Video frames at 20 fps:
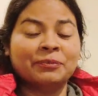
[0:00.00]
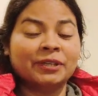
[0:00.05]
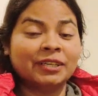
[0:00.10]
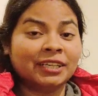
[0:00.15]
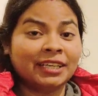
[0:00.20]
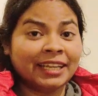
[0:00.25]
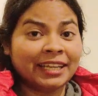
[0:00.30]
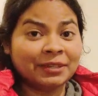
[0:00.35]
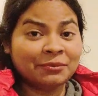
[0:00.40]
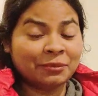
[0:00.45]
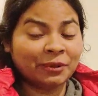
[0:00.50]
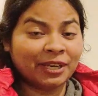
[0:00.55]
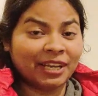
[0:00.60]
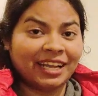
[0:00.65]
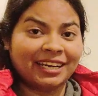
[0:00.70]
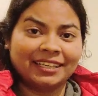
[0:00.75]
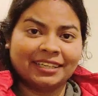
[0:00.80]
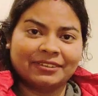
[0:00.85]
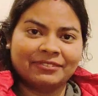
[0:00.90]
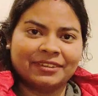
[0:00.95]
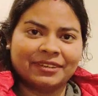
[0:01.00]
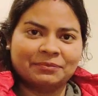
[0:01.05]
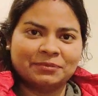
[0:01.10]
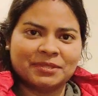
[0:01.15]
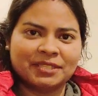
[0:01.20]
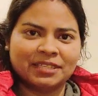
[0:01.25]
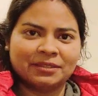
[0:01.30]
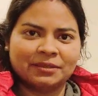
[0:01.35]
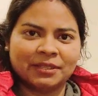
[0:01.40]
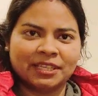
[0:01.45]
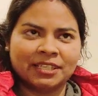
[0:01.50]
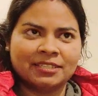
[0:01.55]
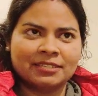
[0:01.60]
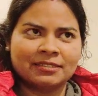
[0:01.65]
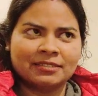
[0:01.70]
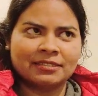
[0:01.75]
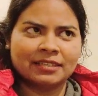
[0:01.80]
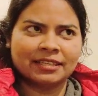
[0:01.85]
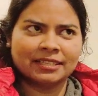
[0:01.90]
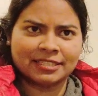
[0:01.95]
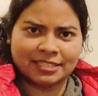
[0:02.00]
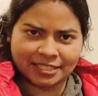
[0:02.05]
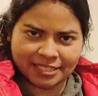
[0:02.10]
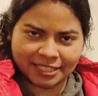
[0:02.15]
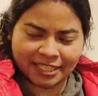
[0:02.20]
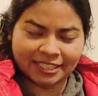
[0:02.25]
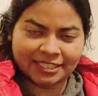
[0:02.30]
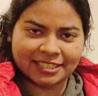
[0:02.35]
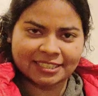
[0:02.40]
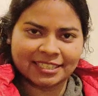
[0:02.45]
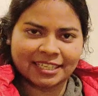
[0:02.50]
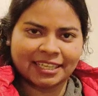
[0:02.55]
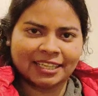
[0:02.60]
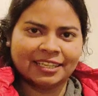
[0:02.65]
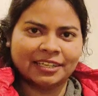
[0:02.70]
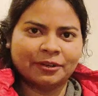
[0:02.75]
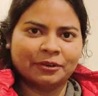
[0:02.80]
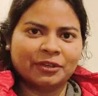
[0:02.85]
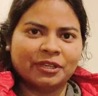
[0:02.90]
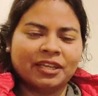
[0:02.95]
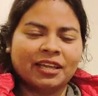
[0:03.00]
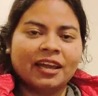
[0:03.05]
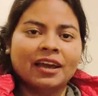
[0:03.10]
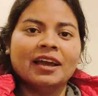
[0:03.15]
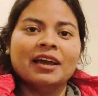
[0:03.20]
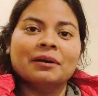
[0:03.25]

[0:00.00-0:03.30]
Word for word: বলিং বলে একটা ওয়েব সিরিজ এসছে যেটা কিনা ওই